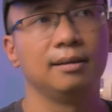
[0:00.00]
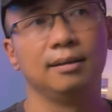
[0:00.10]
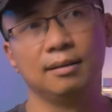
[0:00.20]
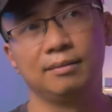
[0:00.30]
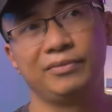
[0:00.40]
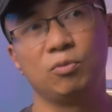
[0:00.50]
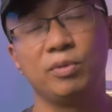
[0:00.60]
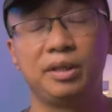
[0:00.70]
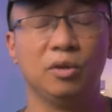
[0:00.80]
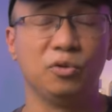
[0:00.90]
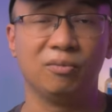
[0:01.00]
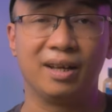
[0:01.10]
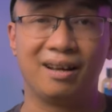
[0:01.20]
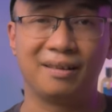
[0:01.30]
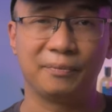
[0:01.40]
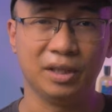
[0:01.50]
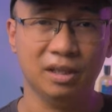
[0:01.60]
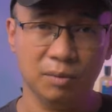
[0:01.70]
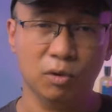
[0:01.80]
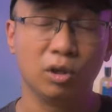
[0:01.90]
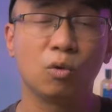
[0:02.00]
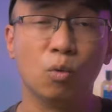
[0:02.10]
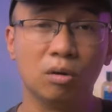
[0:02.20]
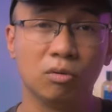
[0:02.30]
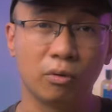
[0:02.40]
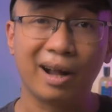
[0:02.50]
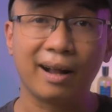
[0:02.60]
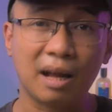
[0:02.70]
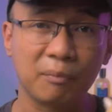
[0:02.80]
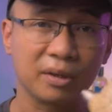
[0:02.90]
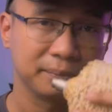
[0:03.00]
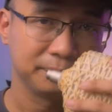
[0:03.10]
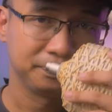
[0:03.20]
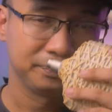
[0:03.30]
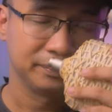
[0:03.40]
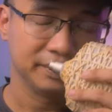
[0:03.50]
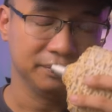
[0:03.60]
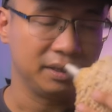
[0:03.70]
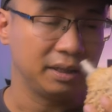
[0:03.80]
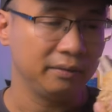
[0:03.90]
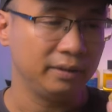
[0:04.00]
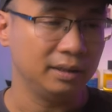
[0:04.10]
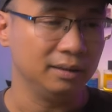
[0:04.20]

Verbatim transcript: à, giống như kiểu chúng ta ngửi một cái cuống của quả cam ấy, với cái vị